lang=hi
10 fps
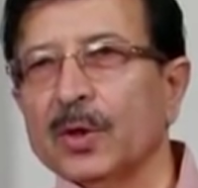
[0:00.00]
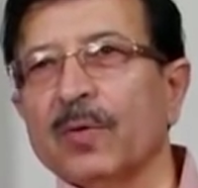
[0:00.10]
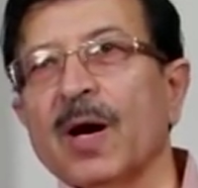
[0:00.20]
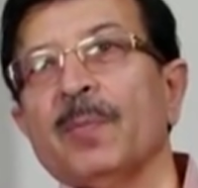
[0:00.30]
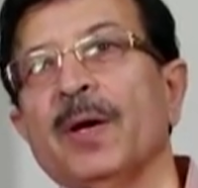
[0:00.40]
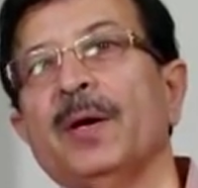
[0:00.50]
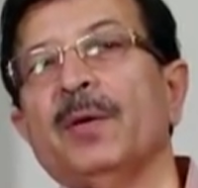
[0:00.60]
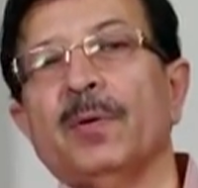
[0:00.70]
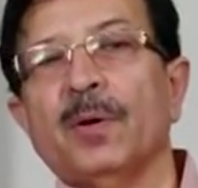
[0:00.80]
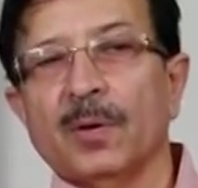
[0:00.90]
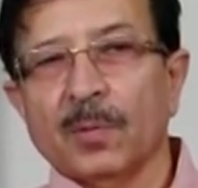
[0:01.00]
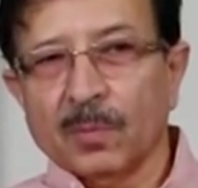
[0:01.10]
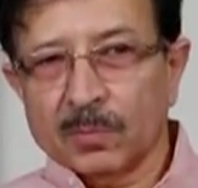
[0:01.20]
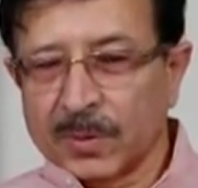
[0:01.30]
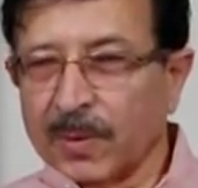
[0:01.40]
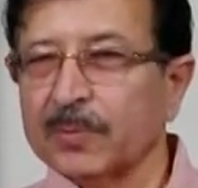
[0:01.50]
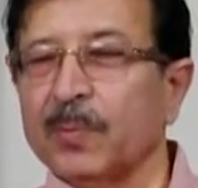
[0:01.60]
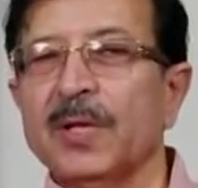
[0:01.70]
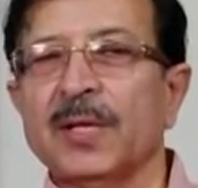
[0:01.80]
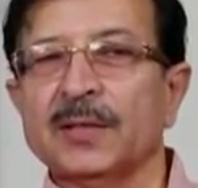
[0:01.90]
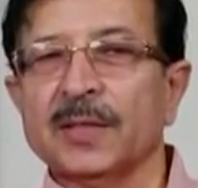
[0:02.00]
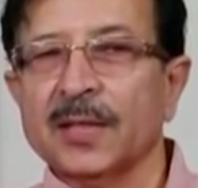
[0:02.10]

तो वहाँ मैं नमाज पढ़ने जाता